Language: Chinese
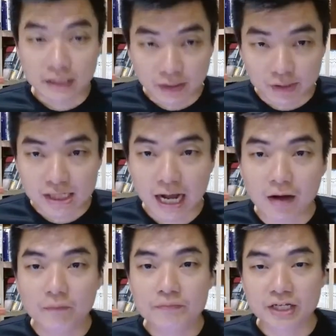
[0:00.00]
大家晚上
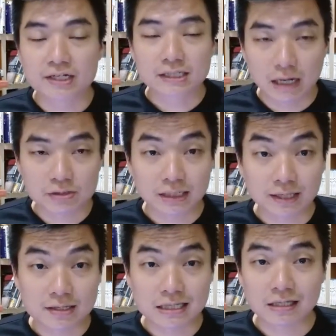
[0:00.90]
好，这里是翱
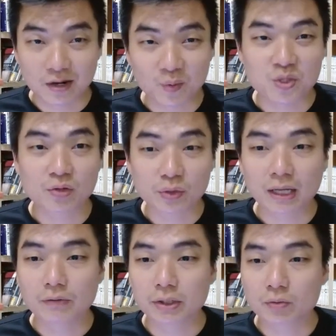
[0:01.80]
翔天气谈古今
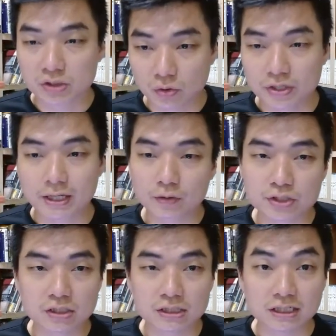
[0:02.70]
论道理，我是宋翔
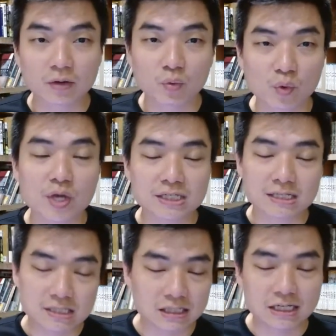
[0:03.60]
律师。今天五月
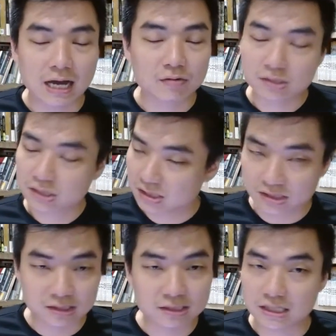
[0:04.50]
三十一号，
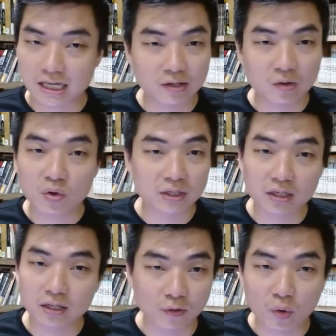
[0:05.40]
时间过
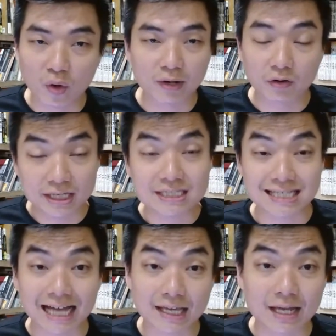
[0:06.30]
得很快哈，一
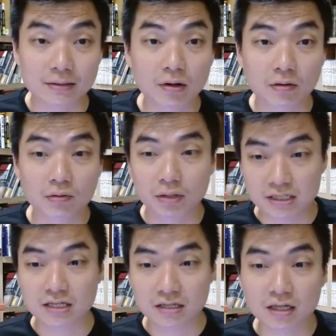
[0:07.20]
眨眼哈，
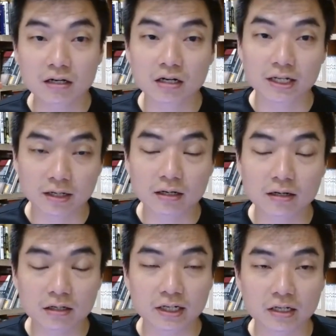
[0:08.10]
已经是二零
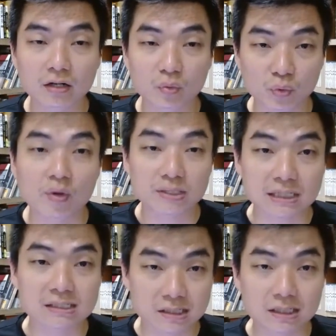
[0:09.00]
二二年的五月
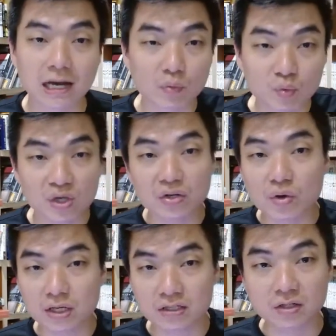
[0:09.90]
三十一号，五个
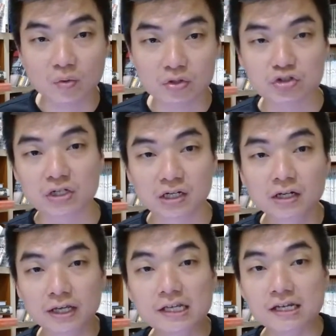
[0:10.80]
月已经过去了，
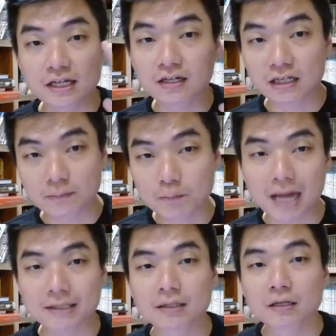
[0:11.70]
一年的一
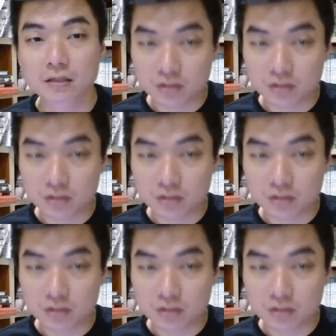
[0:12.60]
半